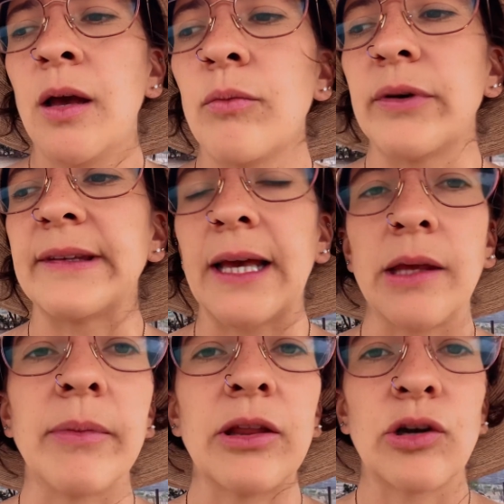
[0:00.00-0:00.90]
pues
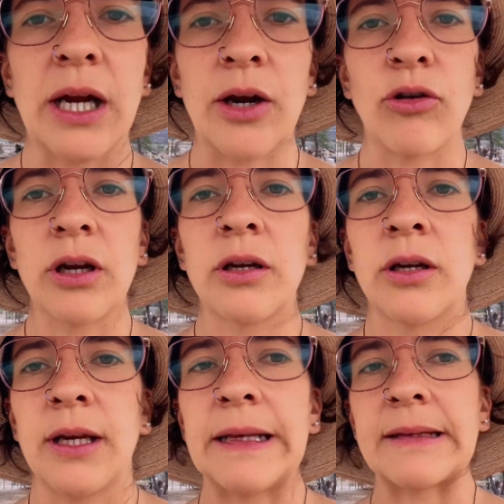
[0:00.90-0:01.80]
ahí me donaron
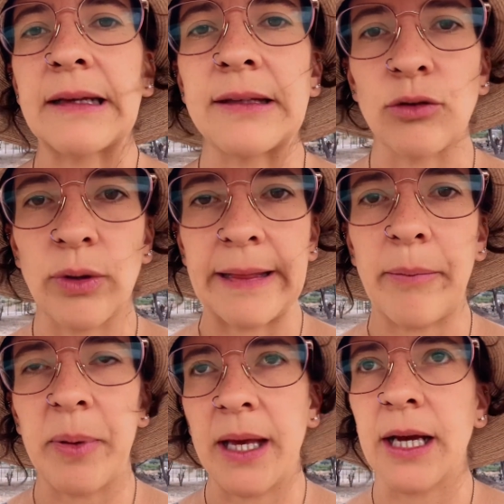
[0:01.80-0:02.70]
estas
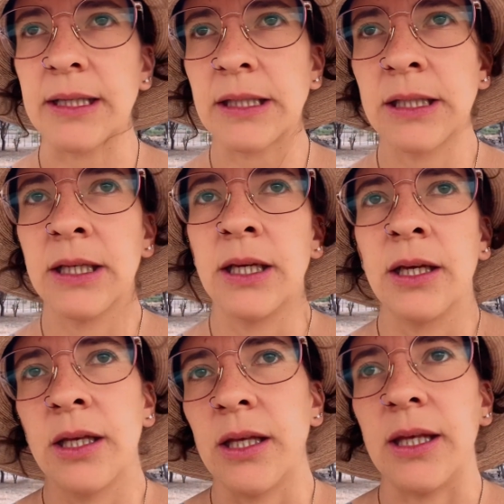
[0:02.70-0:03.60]
50 pencas
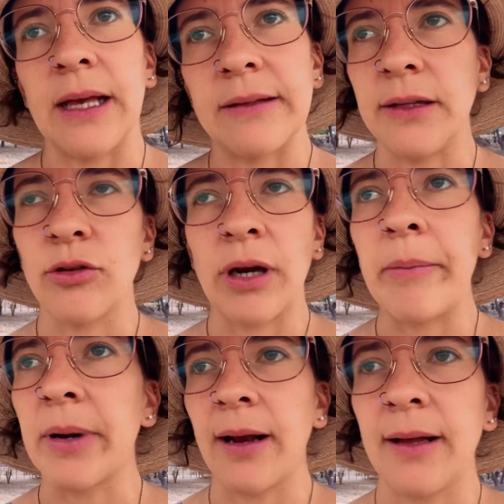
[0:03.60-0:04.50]
y así
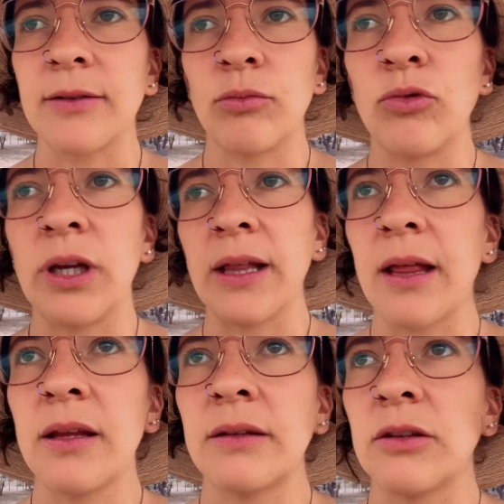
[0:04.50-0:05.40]
donan para las
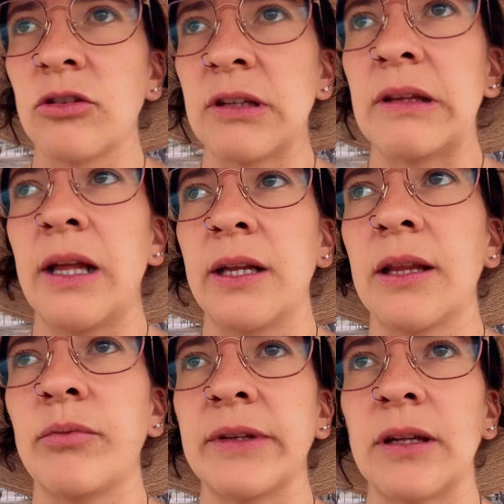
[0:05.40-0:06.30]
comunidades, entonces la
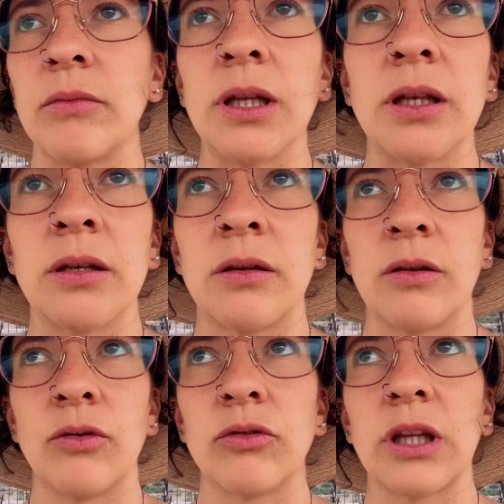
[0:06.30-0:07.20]
neta pues también,
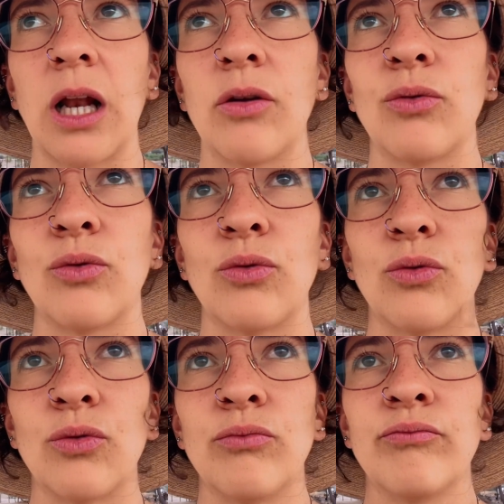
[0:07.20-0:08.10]
o sea, lo
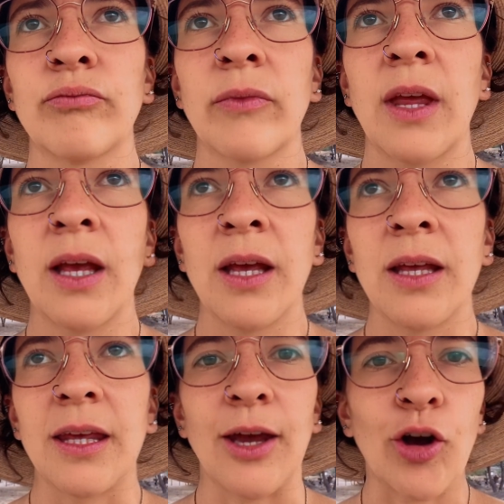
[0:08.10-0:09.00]

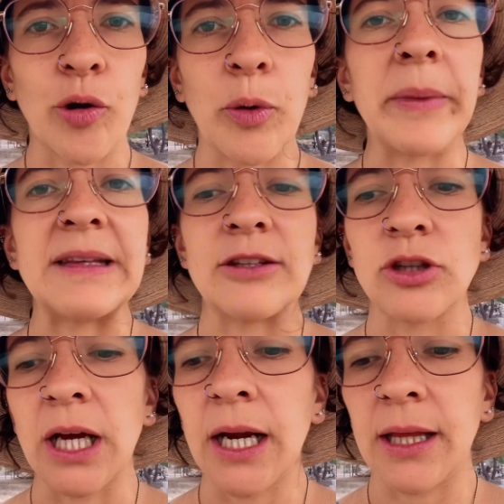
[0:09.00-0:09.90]
quiero como
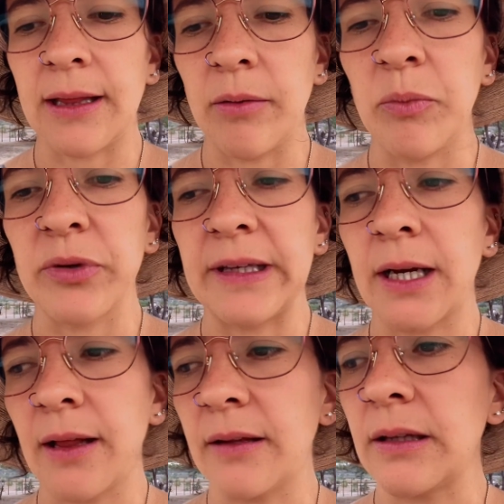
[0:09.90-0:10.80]
mencionar y también pues
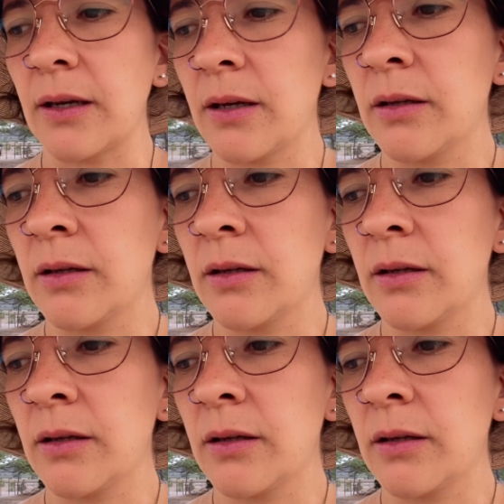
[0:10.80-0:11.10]
agradecer